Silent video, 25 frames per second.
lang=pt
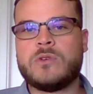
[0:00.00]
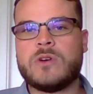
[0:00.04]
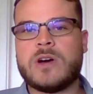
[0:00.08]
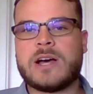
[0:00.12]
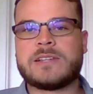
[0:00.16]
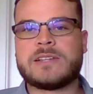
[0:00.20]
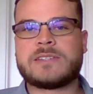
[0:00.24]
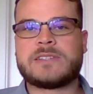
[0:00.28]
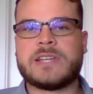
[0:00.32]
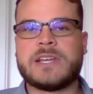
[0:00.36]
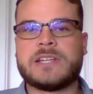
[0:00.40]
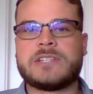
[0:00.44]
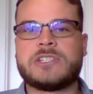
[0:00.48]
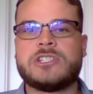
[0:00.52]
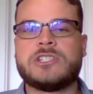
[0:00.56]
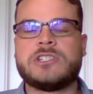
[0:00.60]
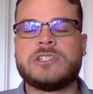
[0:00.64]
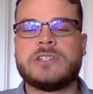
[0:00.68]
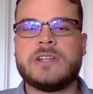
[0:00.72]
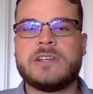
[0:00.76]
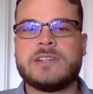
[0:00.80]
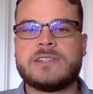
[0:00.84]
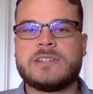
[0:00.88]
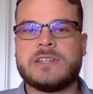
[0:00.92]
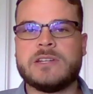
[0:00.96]
a 7 de
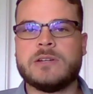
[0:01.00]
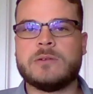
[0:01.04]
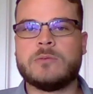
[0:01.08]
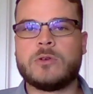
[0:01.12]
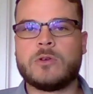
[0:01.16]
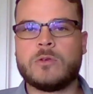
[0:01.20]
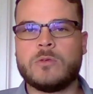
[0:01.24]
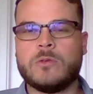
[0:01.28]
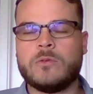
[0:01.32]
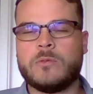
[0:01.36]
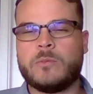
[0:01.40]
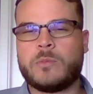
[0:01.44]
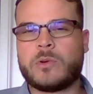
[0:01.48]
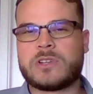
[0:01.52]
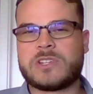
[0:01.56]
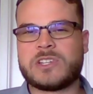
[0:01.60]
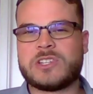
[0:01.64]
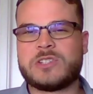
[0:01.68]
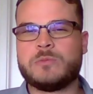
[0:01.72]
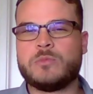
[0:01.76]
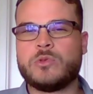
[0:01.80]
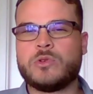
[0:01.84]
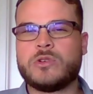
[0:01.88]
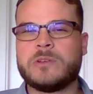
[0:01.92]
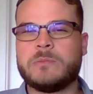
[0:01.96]
dezembro. O processo
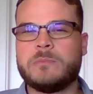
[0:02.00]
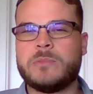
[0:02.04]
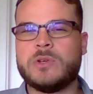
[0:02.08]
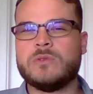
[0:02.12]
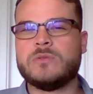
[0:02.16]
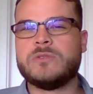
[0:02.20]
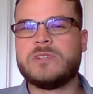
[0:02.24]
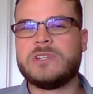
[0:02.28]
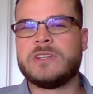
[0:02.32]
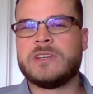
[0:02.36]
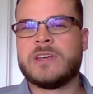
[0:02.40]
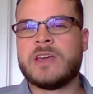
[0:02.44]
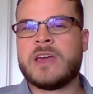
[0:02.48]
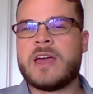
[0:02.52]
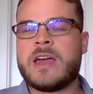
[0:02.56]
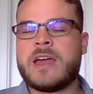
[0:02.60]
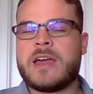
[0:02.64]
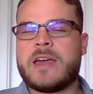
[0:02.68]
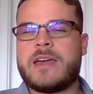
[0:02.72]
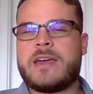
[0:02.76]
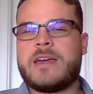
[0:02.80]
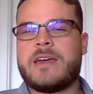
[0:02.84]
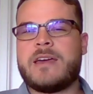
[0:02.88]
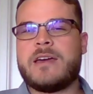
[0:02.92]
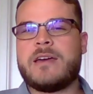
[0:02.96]
de book building
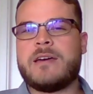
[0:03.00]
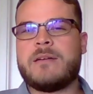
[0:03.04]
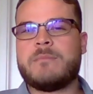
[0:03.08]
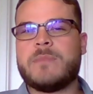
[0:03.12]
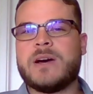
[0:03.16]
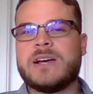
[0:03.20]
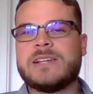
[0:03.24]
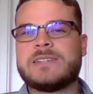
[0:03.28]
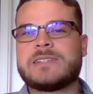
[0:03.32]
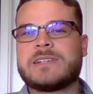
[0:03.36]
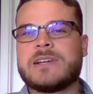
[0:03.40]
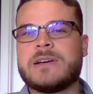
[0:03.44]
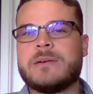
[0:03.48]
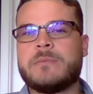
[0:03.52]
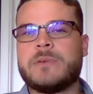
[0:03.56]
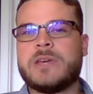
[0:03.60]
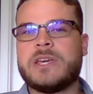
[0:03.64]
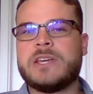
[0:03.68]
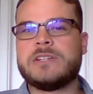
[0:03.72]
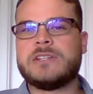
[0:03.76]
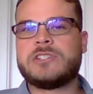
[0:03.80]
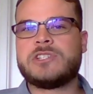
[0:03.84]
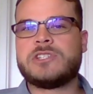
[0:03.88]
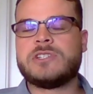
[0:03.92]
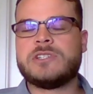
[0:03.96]
é
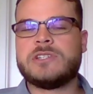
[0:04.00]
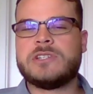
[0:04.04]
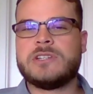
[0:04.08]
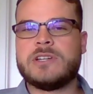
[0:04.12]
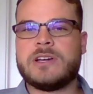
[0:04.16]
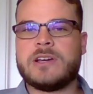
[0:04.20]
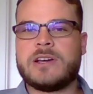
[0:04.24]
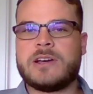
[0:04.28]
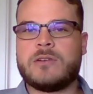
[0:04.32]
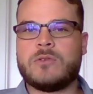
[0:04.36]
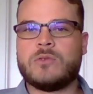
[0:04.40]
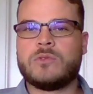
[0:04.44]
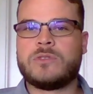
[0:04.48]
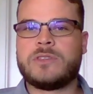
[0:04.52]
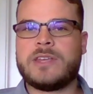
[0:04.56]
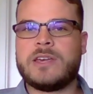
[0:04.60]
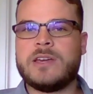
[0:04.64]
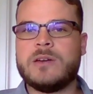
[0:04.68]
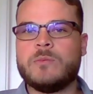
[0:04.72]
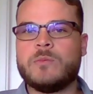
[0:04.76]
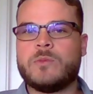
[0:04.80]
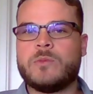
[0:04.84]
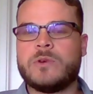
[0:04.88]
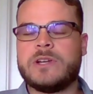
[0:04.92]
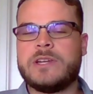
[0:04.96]
basicamente ah, o
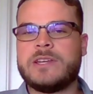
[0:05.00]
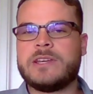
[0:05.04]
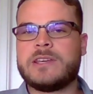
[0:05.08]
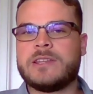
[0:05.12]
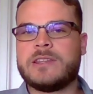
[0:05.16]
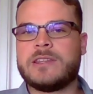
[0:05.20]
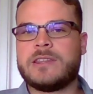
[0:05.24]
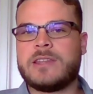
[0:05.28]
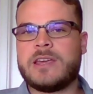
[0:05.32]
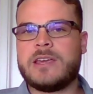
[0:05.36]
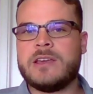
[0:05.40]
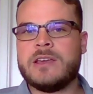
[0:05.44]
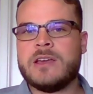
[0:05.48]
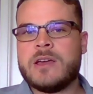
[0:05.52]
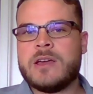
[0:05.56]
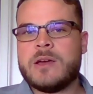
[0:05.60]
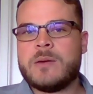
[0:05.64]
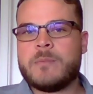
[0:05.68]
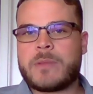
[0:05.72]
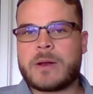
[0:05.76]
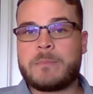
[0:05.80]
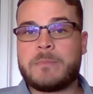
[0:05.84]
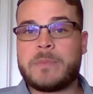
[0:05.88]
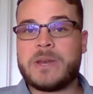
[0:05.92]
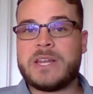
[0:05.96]
tempo ali que tem
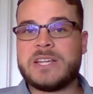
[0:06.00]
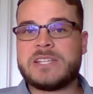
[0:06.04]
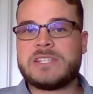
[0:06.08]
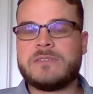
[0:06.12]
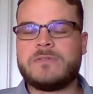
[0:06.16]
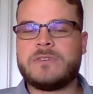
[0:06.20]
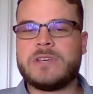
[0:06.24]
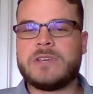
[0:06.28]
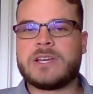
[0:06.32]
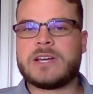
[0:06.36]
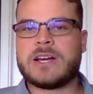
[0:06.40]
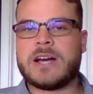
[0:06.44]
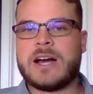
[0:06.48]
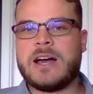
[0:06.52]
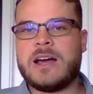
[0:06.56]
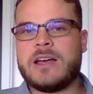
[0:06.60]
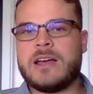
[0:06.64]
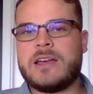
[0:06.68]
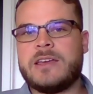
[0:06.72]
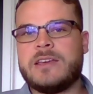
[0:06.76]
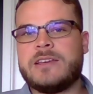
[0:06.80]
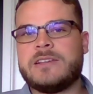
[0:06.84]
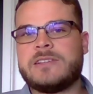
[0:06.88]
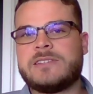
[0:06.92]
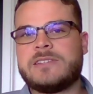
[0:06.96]
para precificar
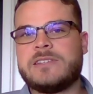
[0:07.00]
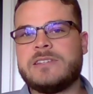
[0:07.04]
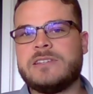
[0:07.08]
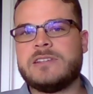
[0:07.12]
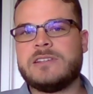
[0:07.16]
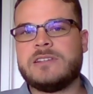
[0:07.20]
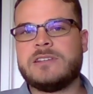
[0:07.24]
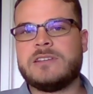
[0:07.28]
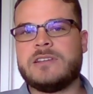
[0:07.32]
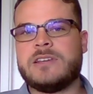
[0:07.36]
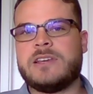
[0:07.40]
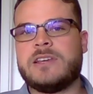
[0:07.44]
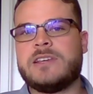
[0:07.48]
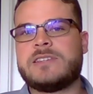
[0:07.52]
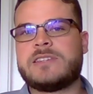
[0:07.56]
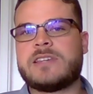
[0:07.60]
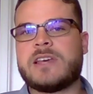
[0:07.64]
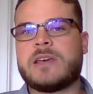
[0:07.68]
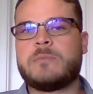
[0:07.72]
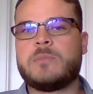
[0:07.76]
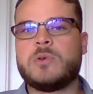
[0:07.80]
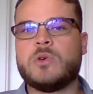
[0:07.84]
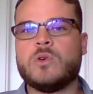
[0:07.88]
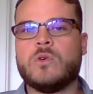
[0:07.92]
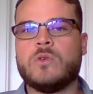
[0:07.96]
esse, esse
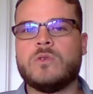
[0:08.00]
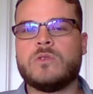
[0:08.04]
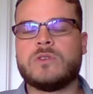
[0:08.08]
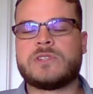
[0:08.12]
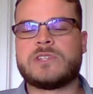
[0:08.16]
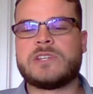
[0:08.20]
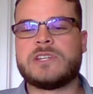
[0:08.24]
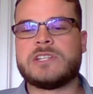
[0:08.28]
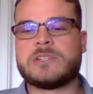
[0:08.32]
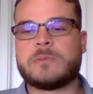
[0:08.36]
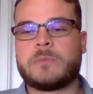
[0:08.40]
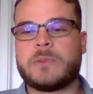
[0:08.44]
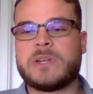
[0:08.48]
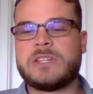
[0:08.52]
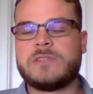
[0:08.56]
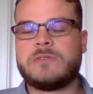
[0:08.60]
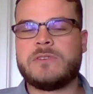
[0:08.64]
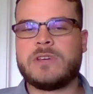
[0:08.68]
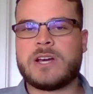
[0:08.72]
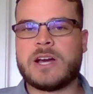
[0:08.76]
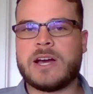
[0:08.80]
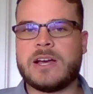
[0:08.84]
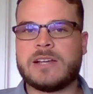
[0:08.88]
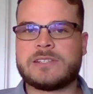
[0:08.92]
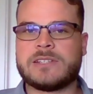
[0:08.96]
IPO, ou seja,
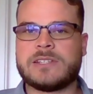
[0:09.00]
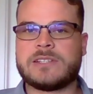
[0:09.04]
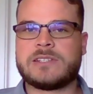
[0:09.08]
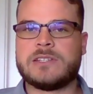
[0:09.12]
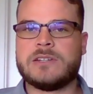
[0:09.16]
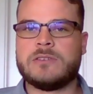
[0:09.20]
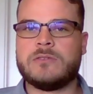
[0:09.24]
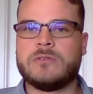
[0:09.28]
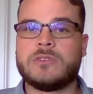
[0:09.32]
precificar essa ação.